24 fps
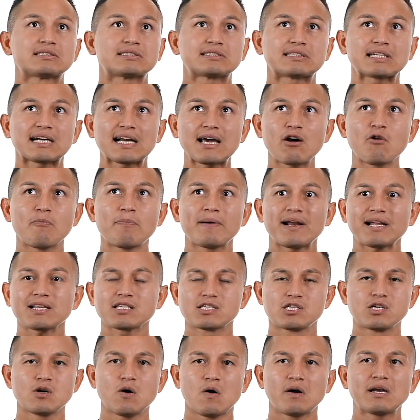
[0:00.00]
Tre
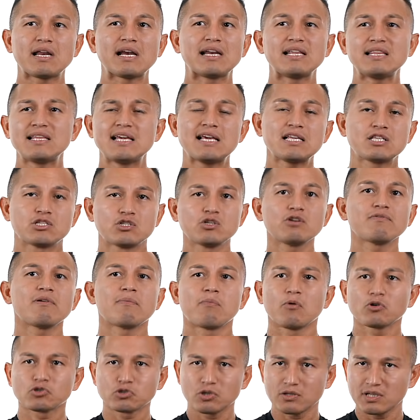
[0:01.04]
operazioni all'inizio vi
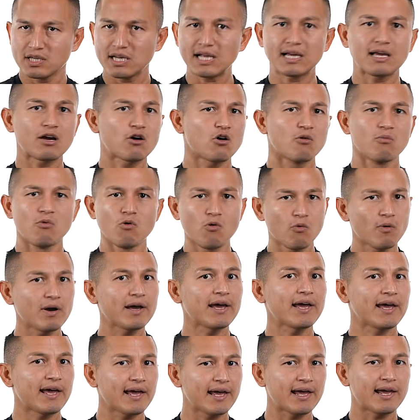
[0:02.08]
posso dire che
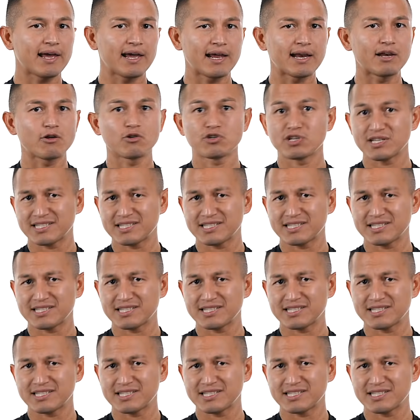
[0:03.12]
comunque le ho